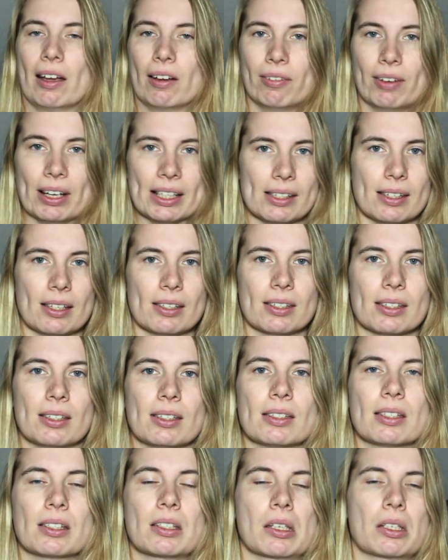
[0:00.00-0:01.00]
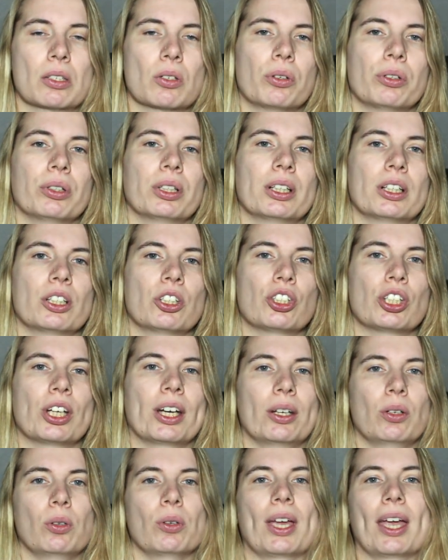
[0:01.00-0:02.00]
Was das ist, das ist eure
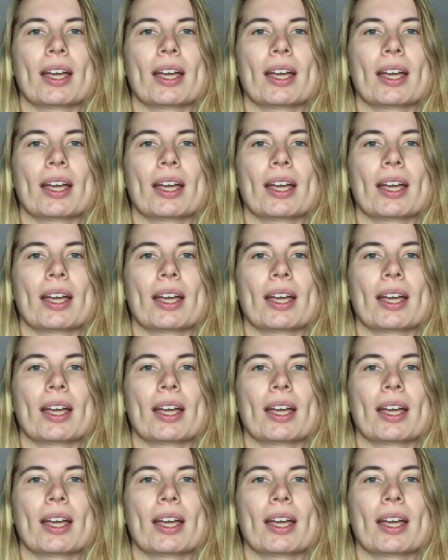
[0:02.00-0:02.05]
Entscheidung.